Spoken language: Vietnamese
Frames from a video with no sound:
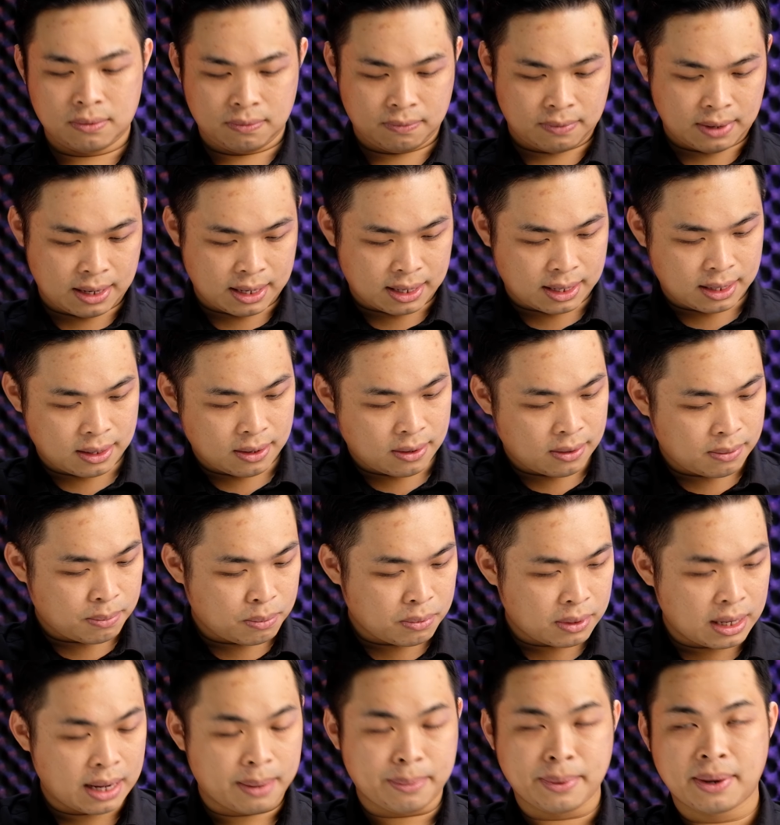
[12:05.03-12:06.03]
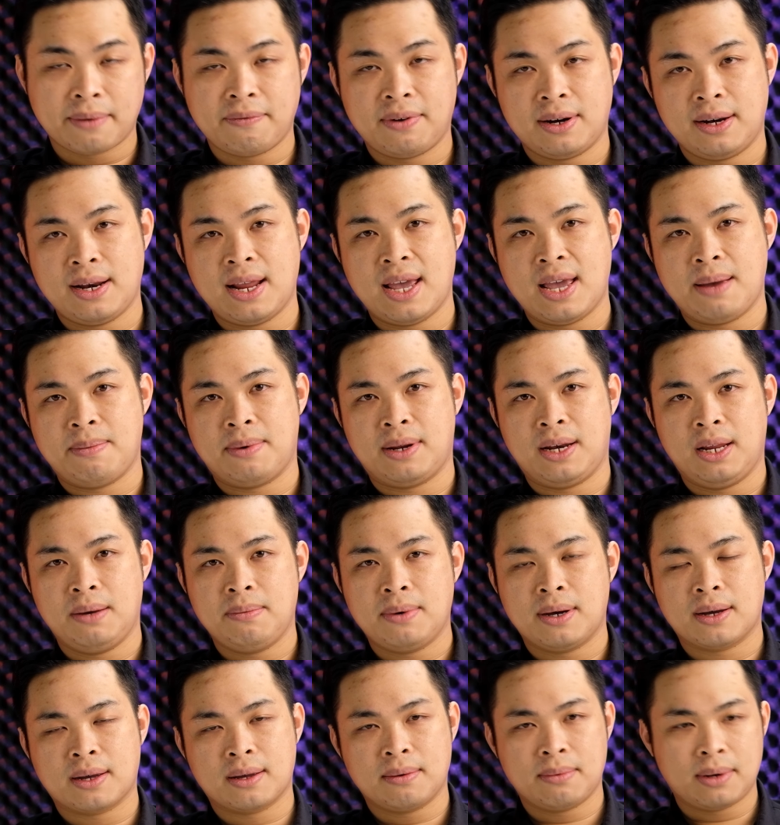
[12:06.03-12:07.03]
và cái đó cũng là một cái vấn đề mà nếu
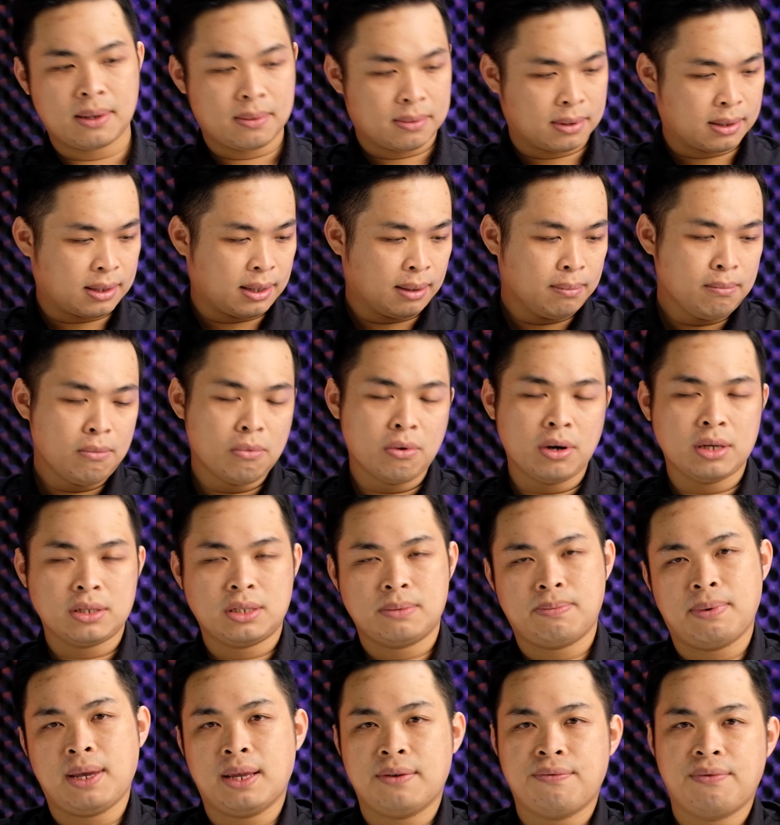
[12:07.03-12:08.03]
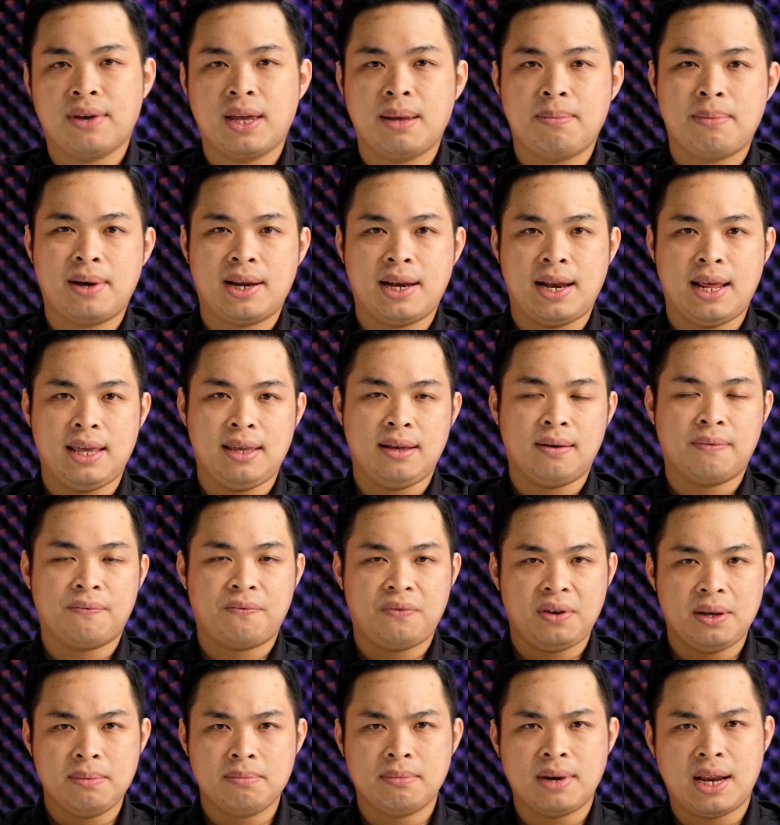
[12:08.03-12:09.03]
mà các bạn tính muối spec về mà để dựng
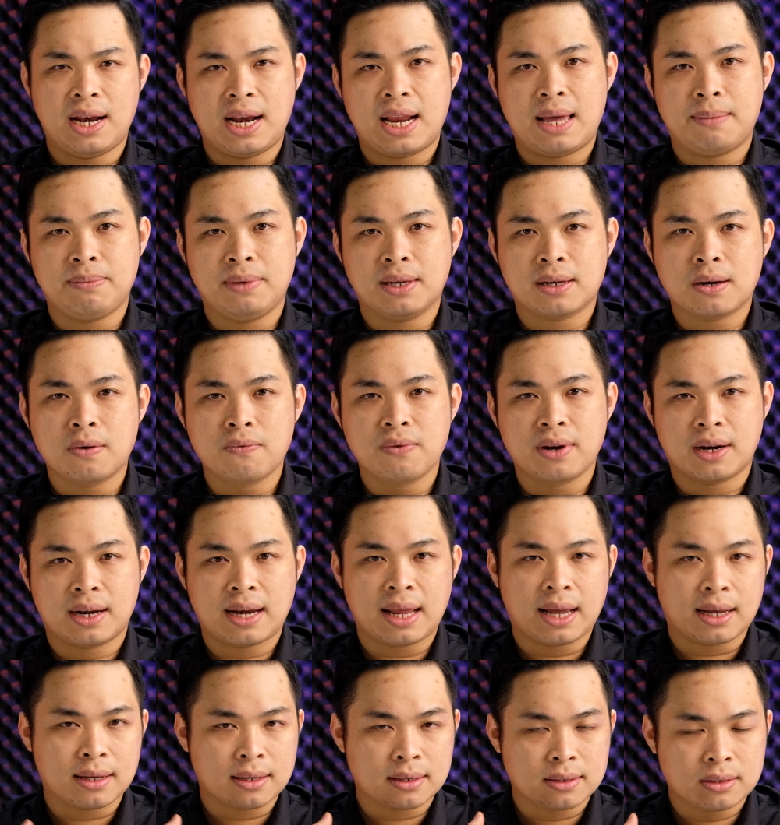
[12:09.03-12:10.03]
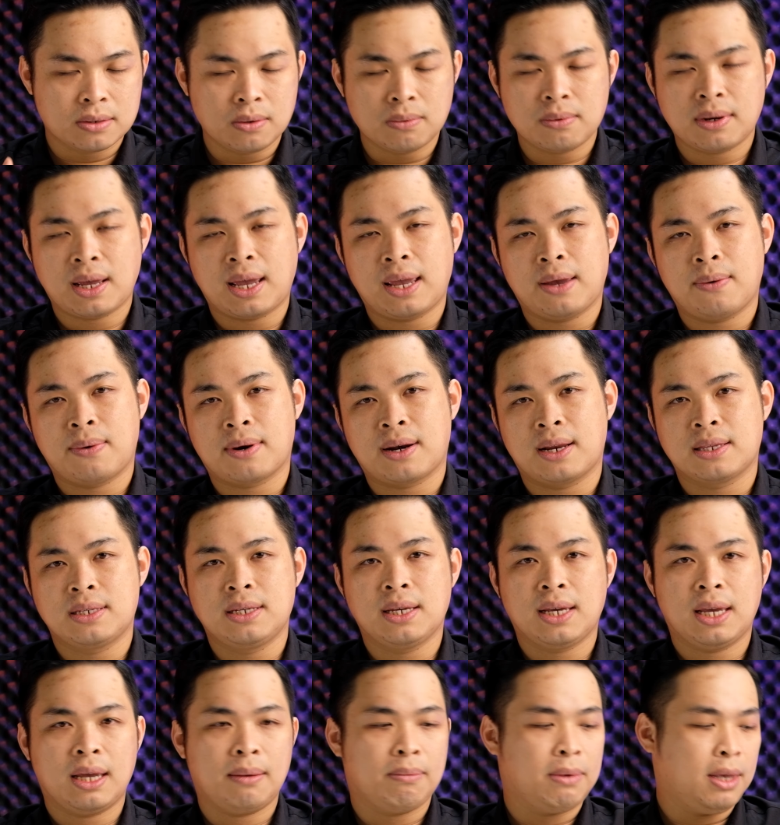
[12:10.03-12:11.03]
phim để làm những công việc nặng suốt ngày hoặc là
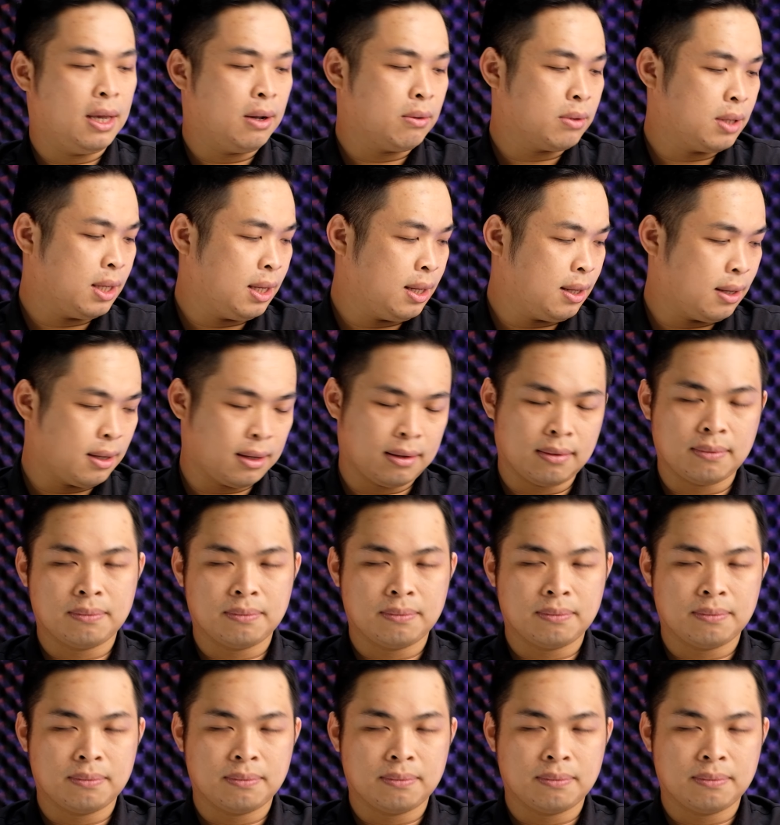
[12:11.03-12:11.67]
chơi game nhiều thì